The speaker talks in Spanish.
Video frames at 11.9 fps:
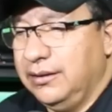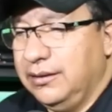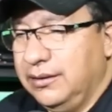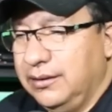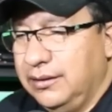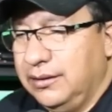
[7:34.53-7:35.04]

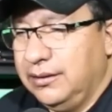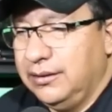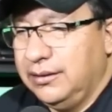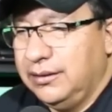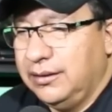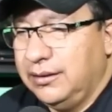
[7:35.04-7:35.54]

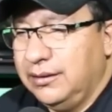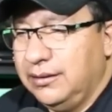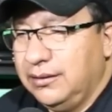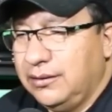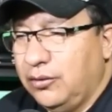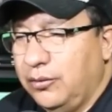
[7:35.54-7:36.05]

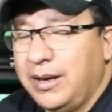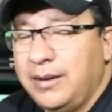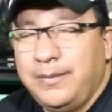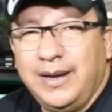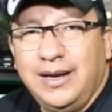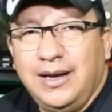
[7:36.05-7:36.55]
eh,
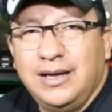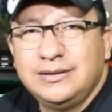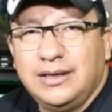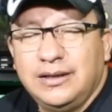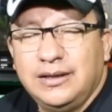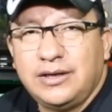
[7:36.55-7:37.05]
cobrar
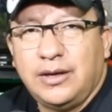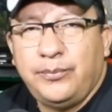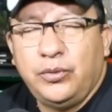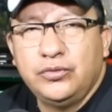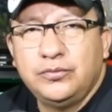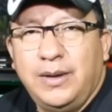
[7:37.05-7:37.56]
venganza del
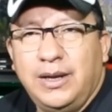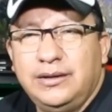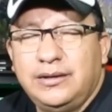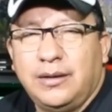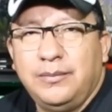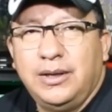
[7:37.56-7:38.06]
Chapo Guzmán y
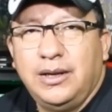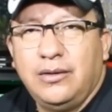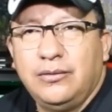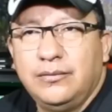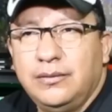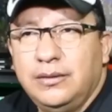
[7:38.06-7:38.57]

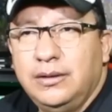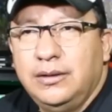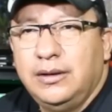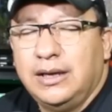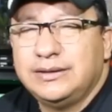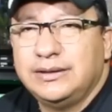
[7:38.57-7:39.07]
terminaron
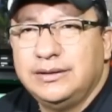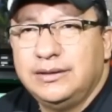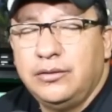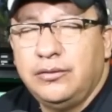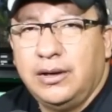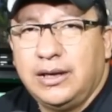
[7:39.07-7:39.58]

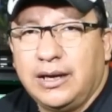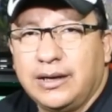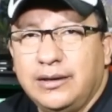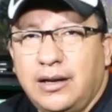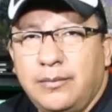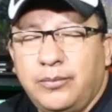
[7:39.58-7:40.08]
asesinando al
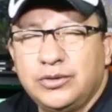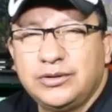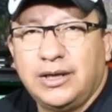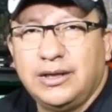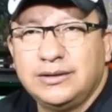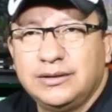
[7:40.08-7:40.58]
cardenal
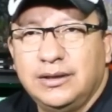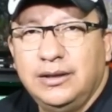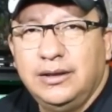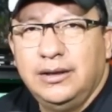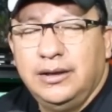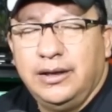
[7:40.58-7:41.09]
Posadas
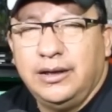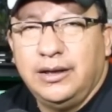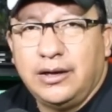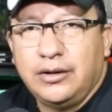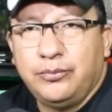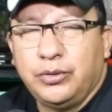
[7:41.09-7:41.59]
en
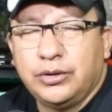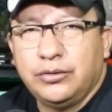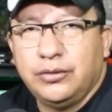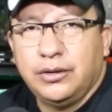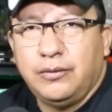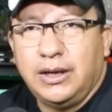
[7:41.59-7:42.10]
el
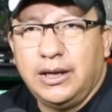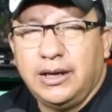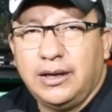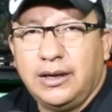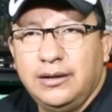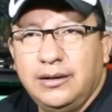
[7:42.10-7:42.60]
aeropuerto de
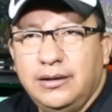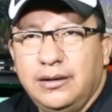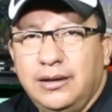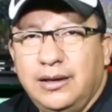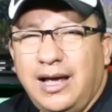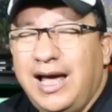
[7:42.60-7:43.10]
Guadalajara.
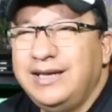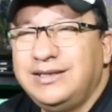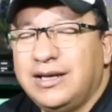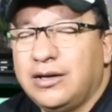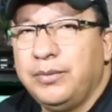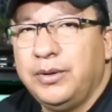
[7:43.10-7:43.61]
Ahí
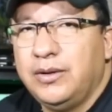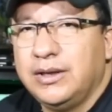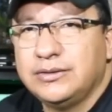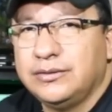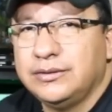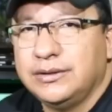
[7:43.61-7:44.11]
se rompieron
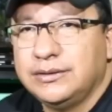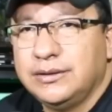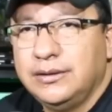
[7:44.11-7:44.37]
las cosas.